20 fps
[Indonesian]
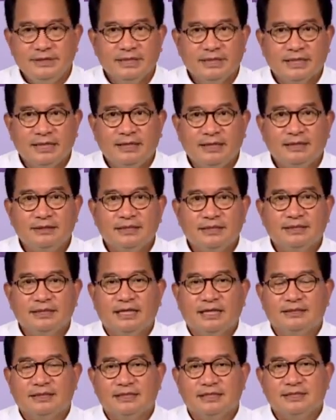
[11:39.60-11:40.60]
Jika
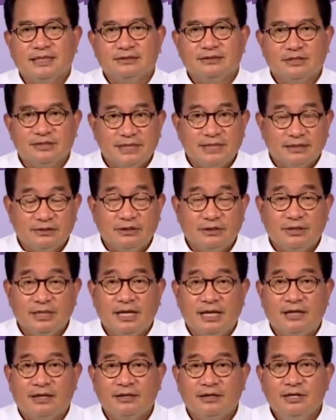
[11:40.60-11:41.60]
ternyata sektor-sektor
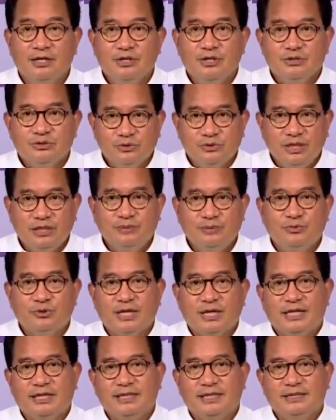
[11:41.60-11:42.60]
yang sudah
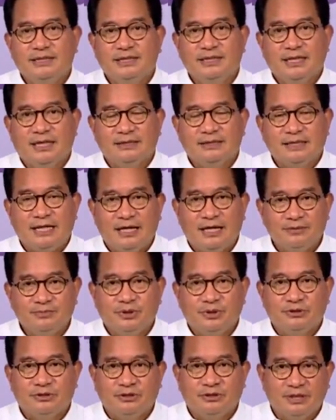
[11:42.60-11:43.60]
dibuka ini tidak taat
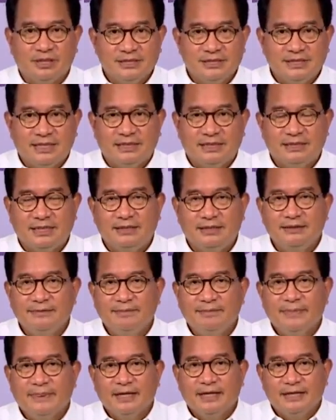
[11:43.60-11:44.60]
protokol kesehatan
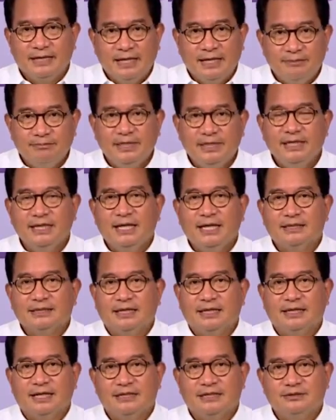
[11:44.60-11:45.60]
dan
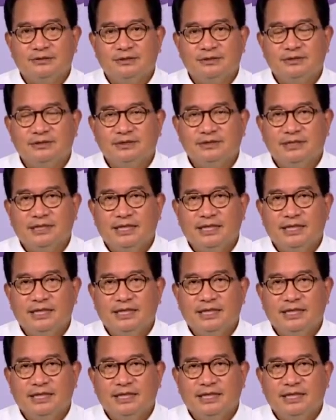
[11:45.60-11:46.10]
meningkatkan kasus,